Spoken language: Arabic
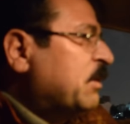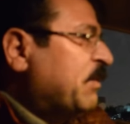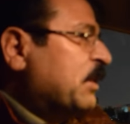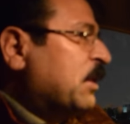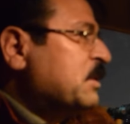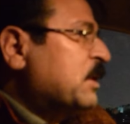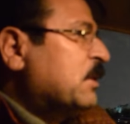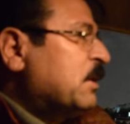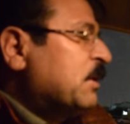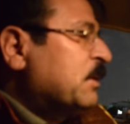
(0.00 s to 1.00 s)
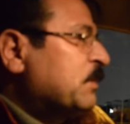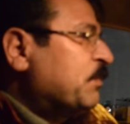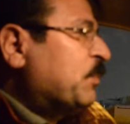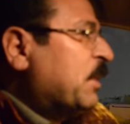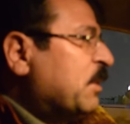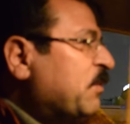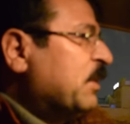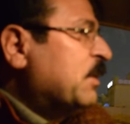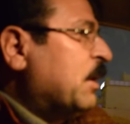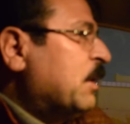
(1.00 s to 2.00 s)
اتفضل بس تجاوبني بقى
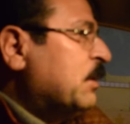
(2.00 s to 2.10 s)
اتفضل